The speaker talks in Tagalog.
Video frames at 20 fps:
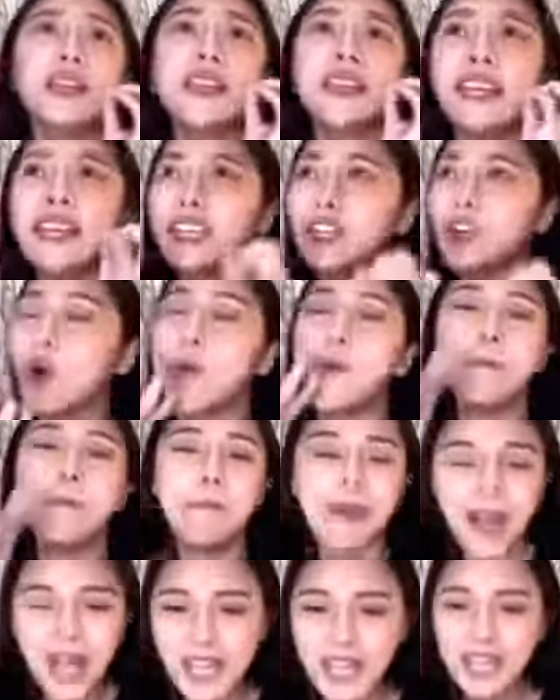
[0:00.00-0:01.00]

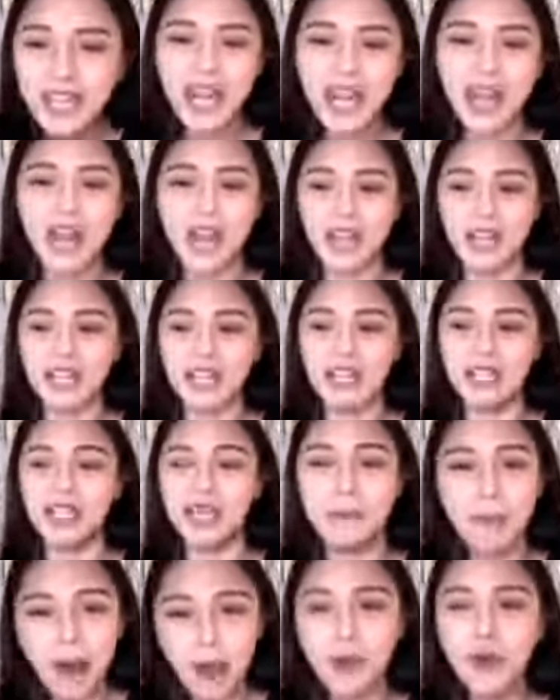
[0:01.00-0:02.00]
nag-comply ka
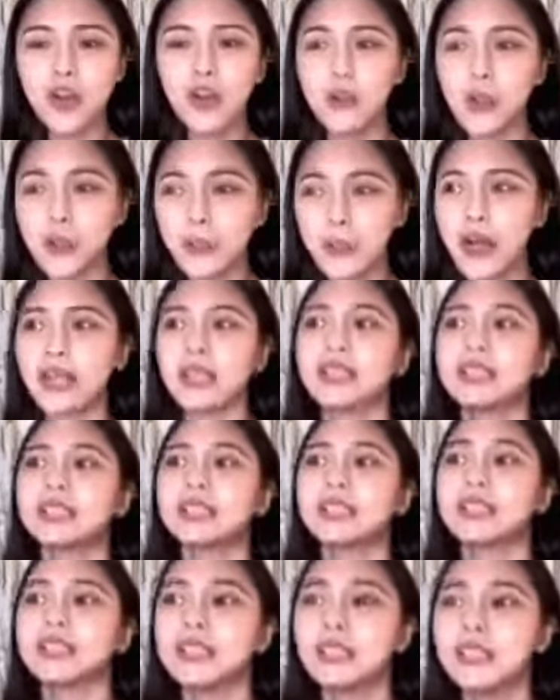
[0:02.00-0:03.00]
na bawal
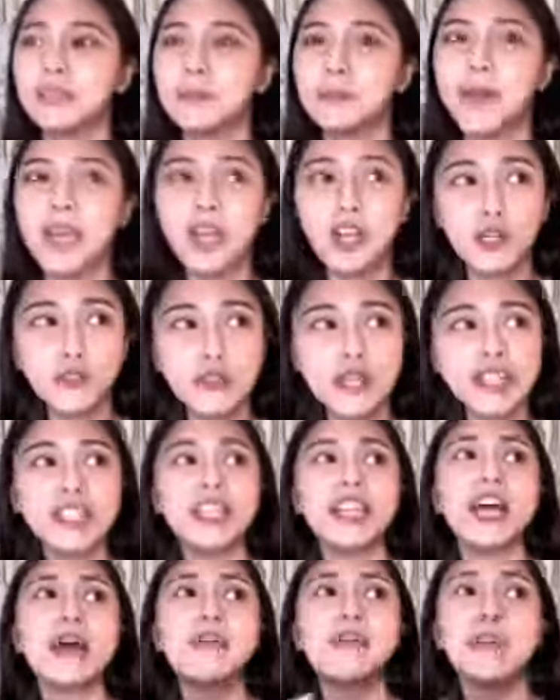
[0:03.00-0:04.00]
lumabas, pero may
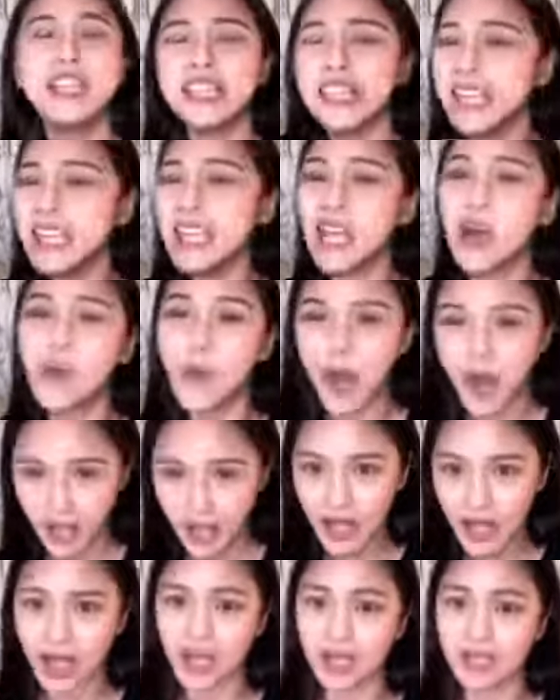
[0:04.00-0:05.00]
sina- may
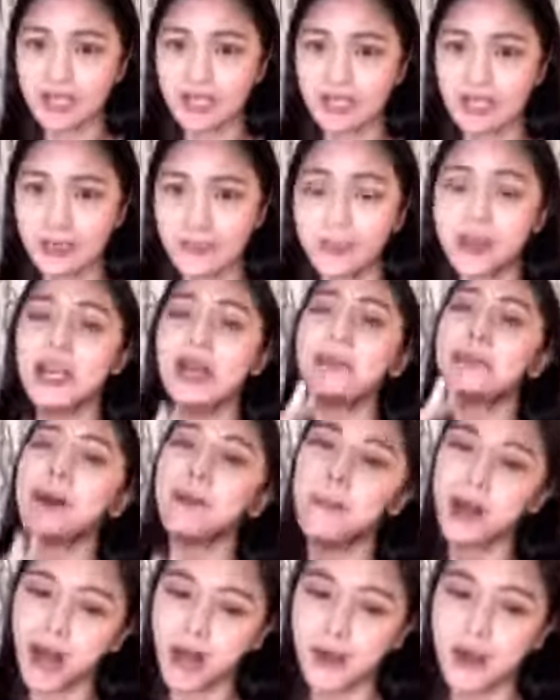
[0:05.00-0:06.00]
ginawa ka sa
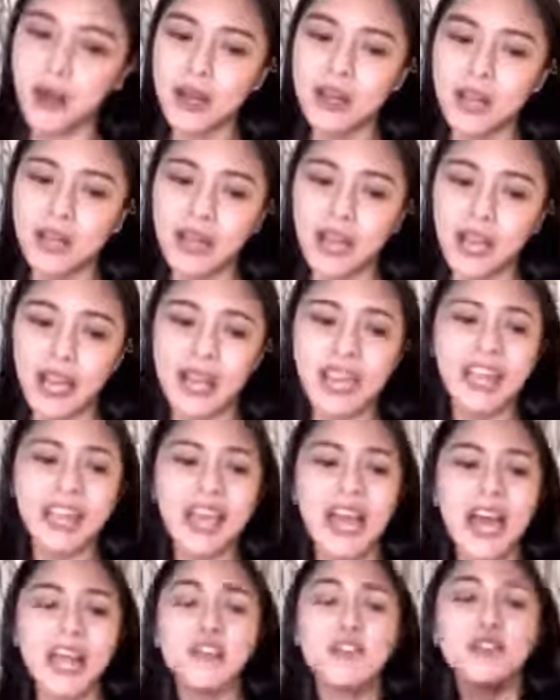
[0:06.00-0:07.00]
pinagbabawal nila,
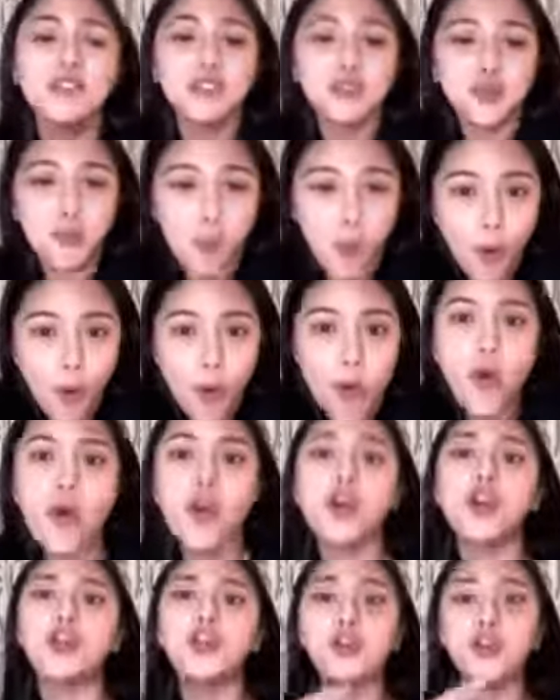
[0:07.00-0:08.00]
inayos mo
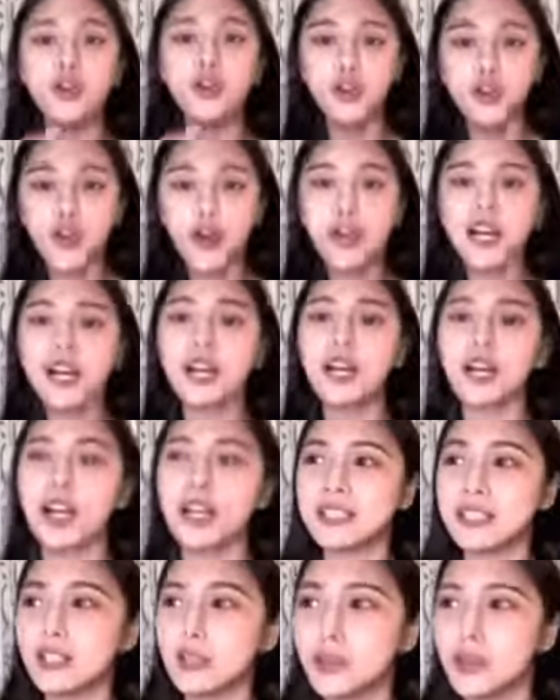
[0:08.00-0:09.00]
yung law ng
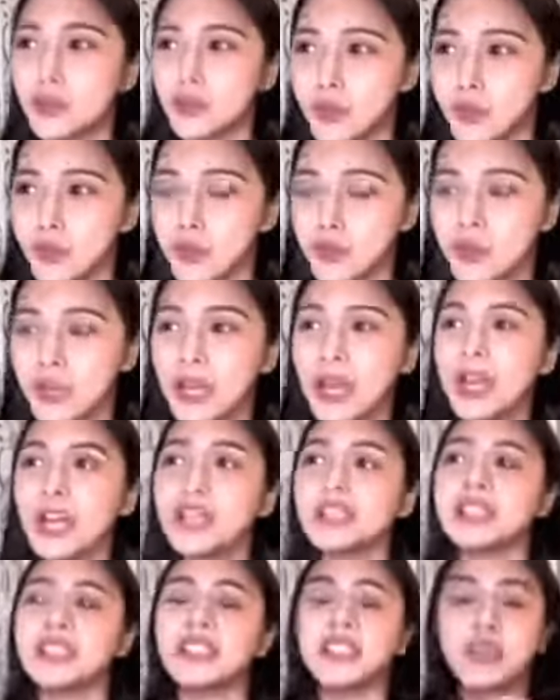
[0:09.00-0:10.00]
classroom nyo
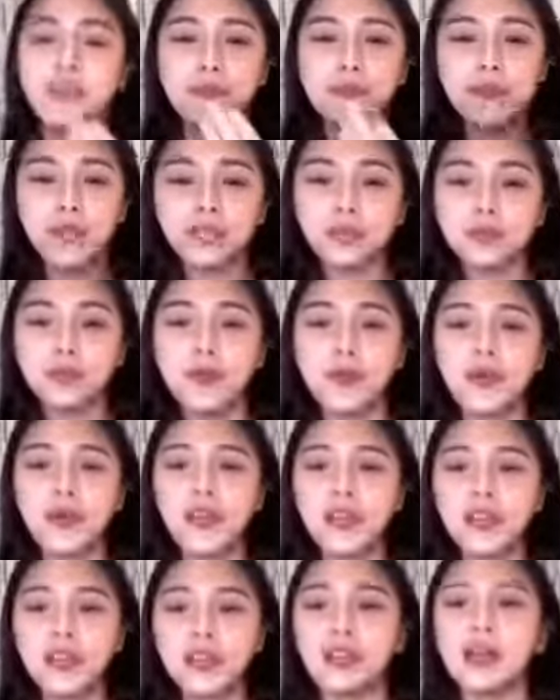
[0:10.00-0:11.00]
at sinabmit mo
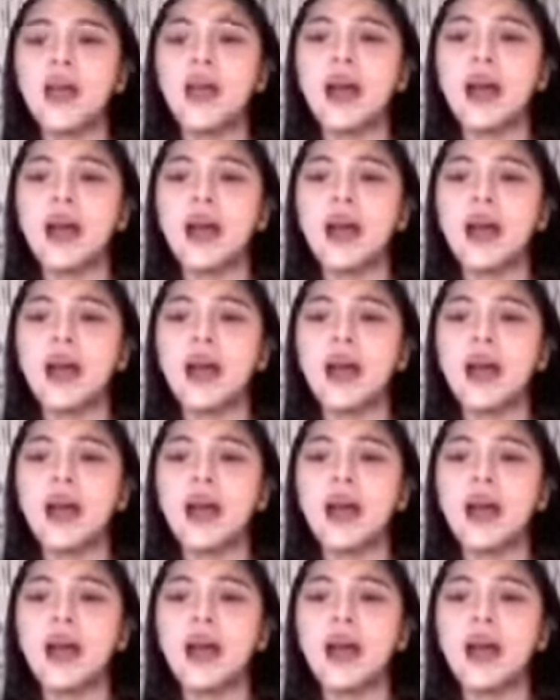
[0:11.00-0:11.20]
ulit